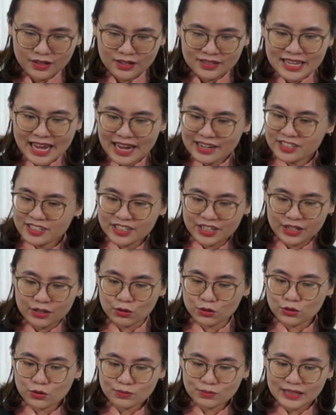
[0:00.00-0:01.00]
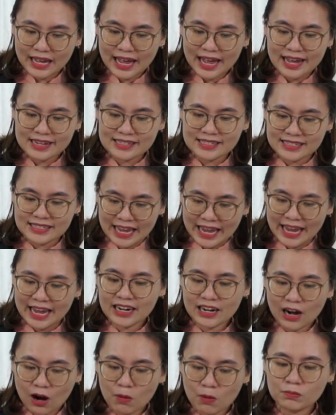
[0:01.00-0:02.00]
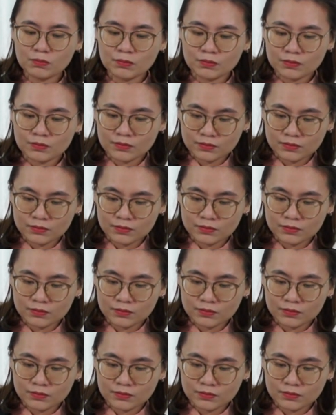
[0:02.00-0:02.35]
giá trị của chúng ta sẽ không